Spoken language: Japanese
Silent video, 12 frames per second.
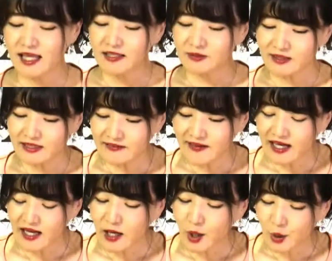それで
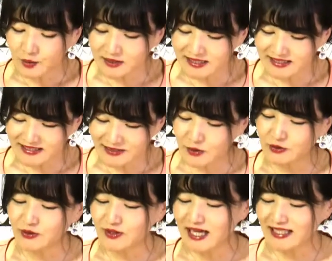は本日ご
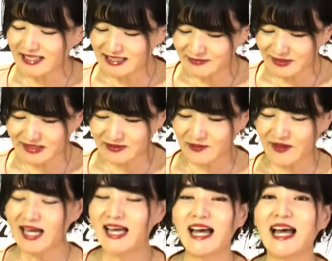紹介いたしますの
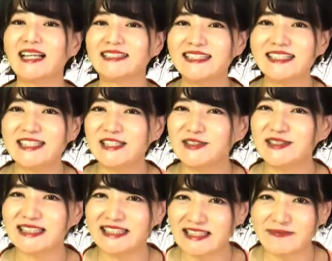は
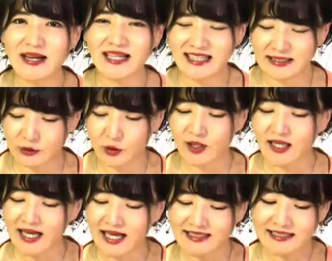81番歌と
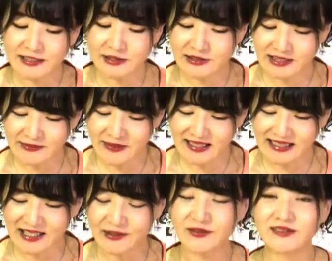82番
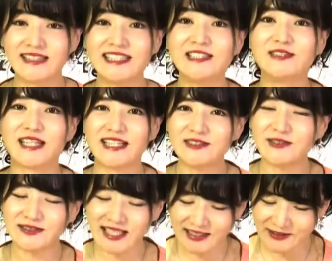歌を2種連
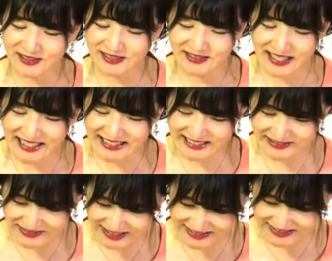続でご紹介いた
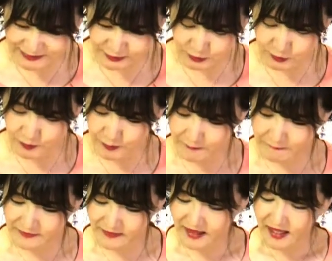します。
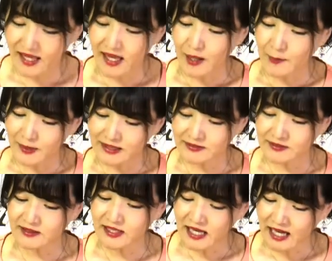ま
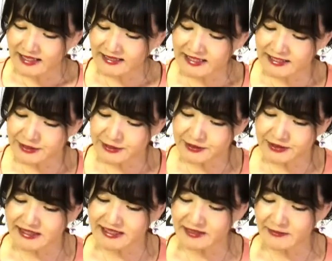ず
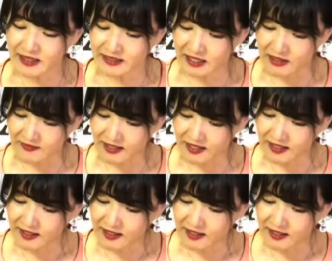81番歌は